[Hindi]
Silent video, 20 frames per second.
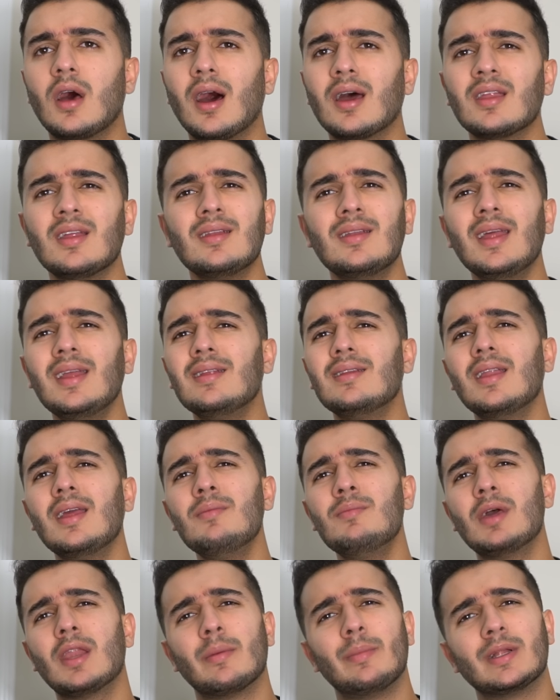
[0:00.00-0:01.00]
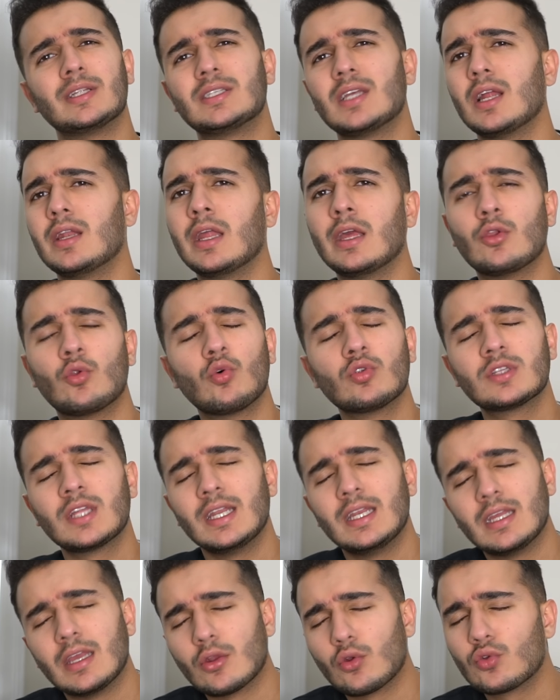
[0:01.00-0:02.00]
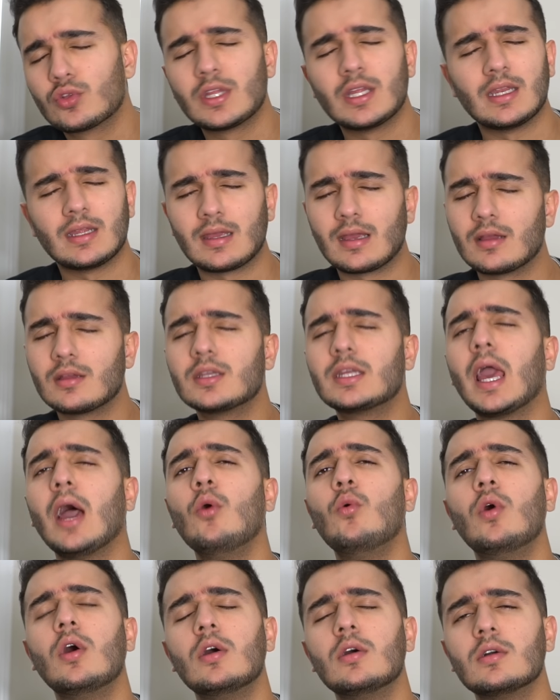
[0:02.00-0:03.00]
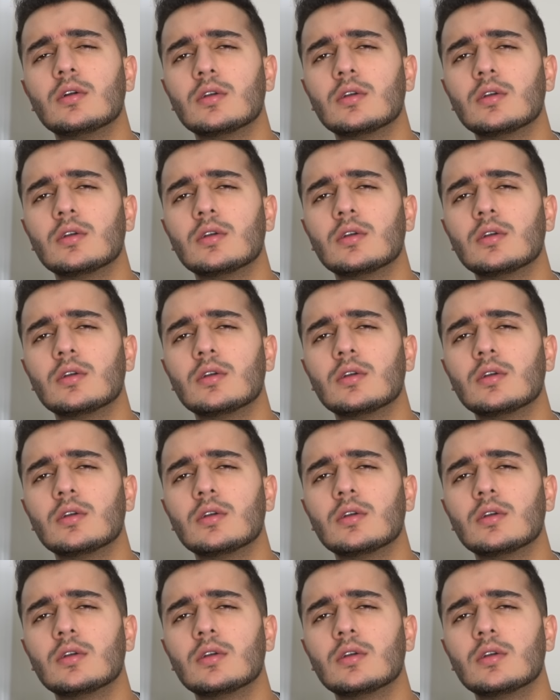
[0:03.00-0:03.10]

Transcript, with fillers: अरे नहीं नहीं मेरा बच्चा नहीं रोते नहीं है रोते नहीं है क्या हुआ